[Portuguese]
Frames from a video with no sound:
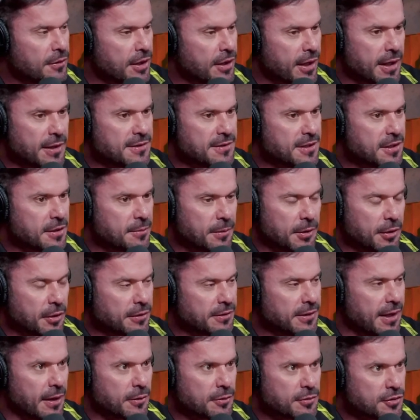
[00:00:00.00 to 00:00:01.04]
Cheguei em 5 minutos, no
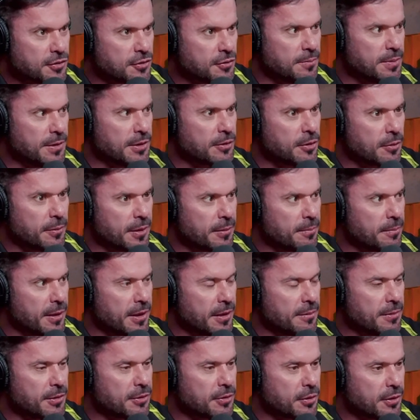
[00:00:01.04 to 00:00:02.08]
hotel, subi, tomei
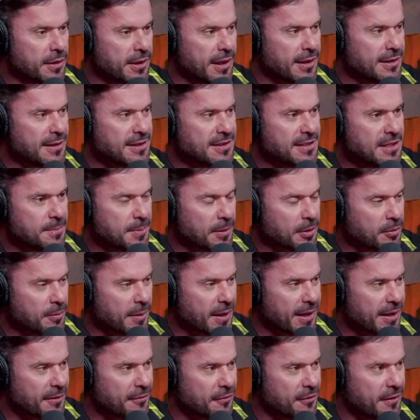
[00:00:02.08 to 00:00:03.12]
banho, me troquei e desci para
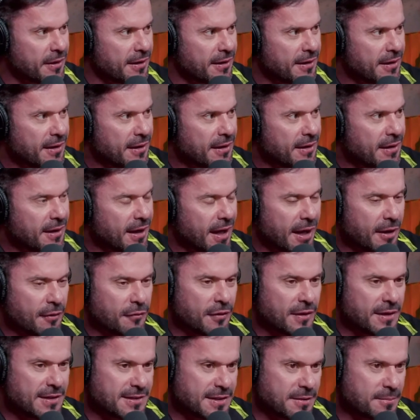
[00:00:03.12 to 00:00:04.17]
tomar café. Aí eu
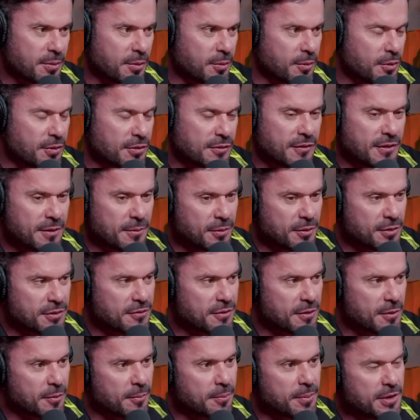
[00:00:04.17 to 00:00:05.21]
falei assim pro Muso, falei,
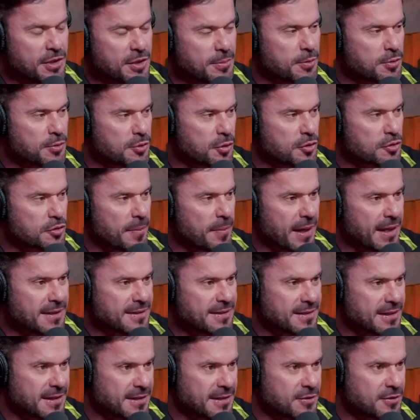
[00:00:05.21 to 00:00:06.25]
Muso, vamos pedir para os outros
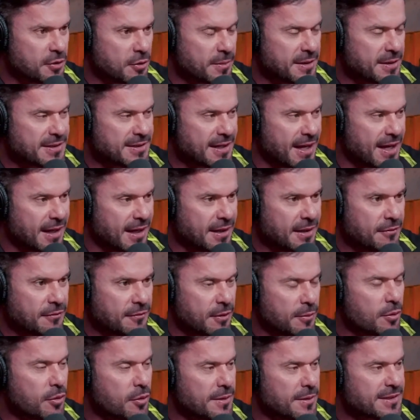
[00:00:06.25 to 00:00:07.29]
palestrantes começarem,
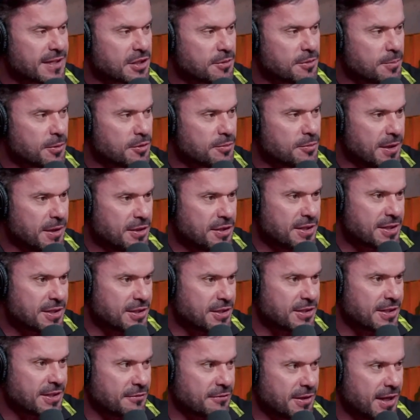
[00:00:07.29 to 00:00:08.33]
vamos começar depois meio-dia, a
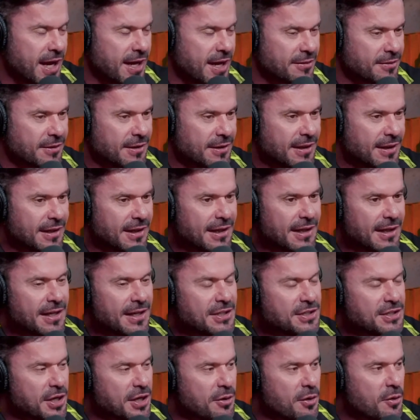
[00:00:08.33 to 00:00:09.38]
gente tá virado.
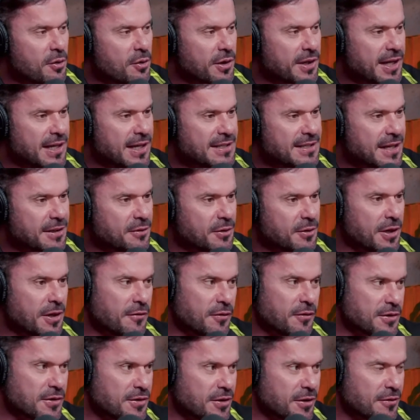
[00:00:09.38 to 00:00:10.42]
Chegou o organizador,
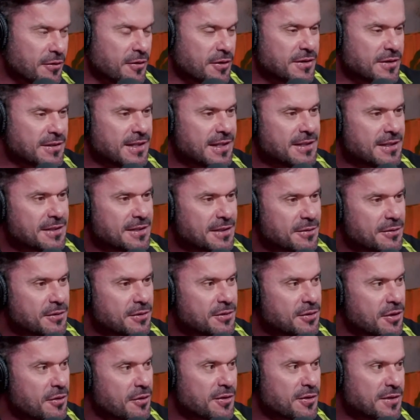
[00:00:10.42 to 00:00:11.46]
ele falou assim, ó, ah, vocês são,
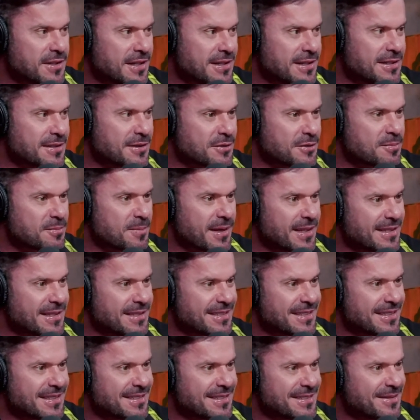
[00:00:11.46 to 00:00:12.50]
só vocês são os
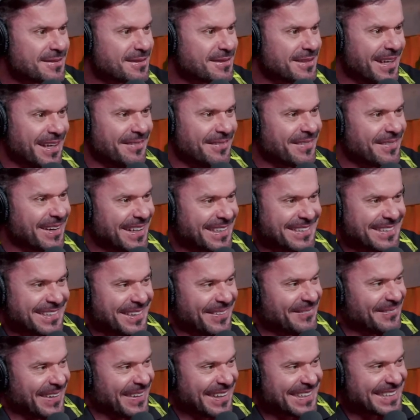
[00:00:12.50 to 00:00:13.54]
palestrantes.
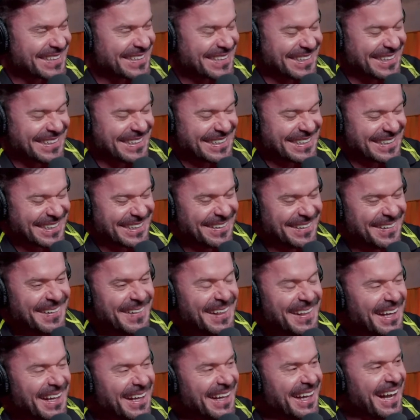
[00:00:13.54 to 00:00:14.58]
Nossa!
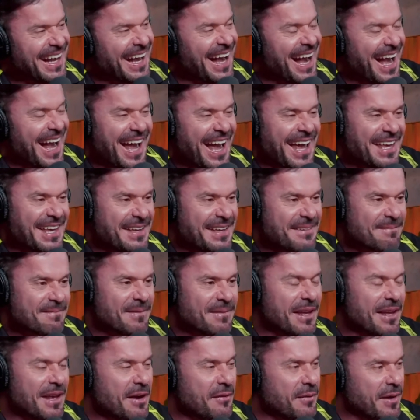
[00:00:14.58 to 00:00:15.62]
Palestrante. Aí
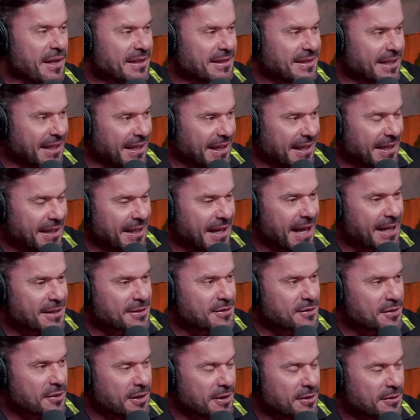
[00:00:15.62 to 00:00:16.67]
eu entrei
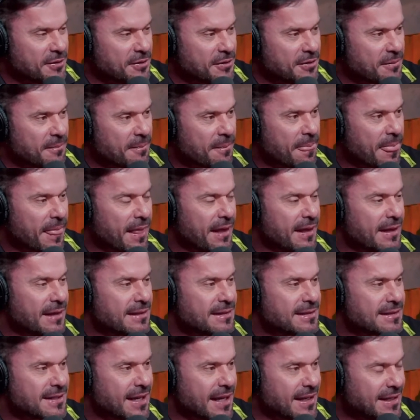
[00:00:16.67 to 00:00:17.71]
às 8,
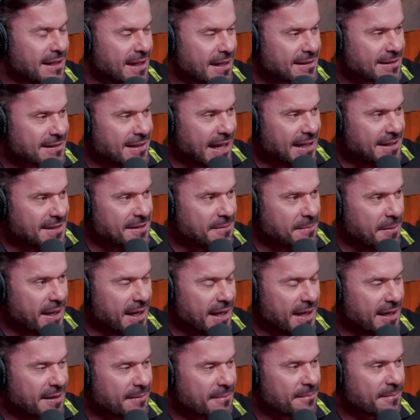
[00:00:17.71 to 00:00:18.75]
saí às 10 e
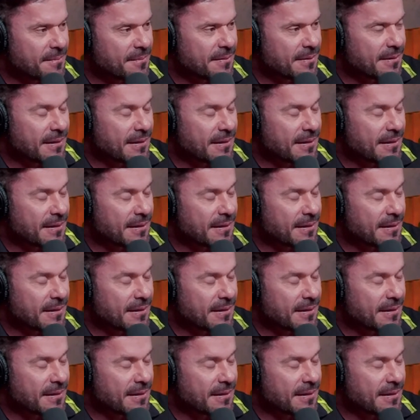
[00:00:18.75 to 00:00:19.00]
meia,